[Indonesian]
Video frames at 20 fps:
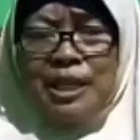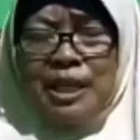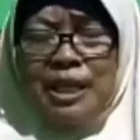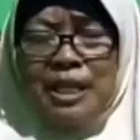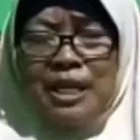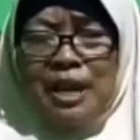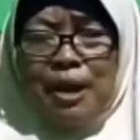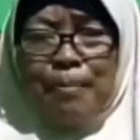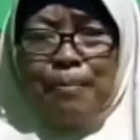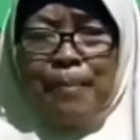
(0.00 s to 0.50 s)

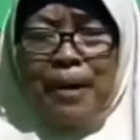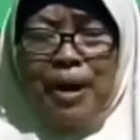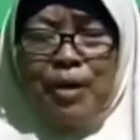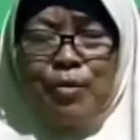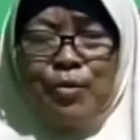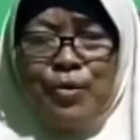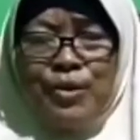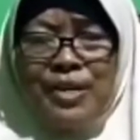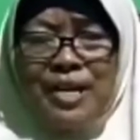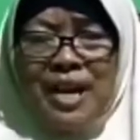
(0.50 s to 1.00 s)
setiap
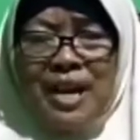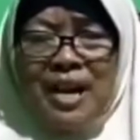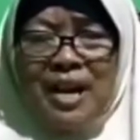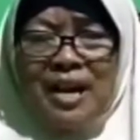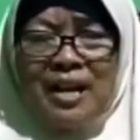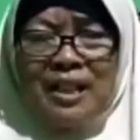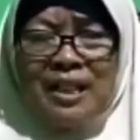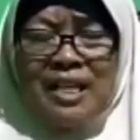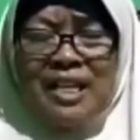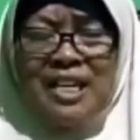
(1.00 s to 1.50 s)
PAUD yang
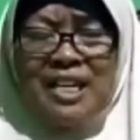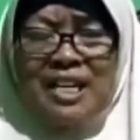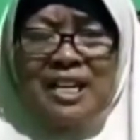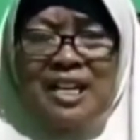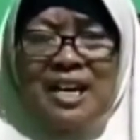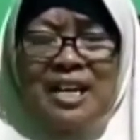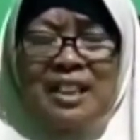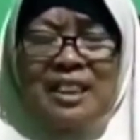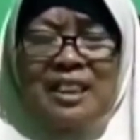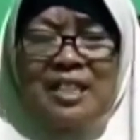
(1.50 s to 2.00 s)

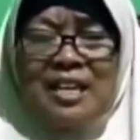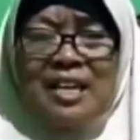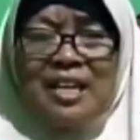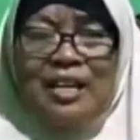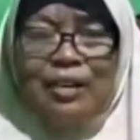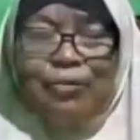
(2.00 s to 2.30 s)
terdekat di